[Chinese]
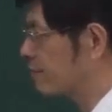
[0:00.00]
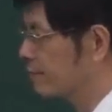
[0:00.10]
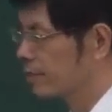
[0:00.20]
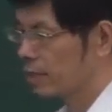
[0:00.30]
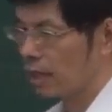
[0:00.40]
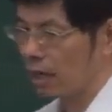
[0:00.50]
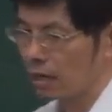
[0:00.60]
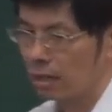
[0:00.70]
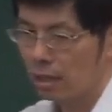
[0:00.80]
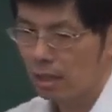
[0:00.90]
分啊。
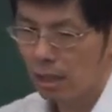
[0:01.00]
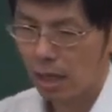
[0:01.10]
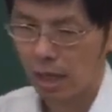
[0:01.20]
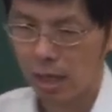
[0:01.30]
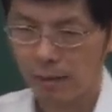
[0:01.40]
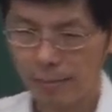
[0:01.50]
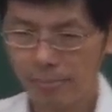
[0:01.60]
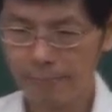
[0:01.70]
呃，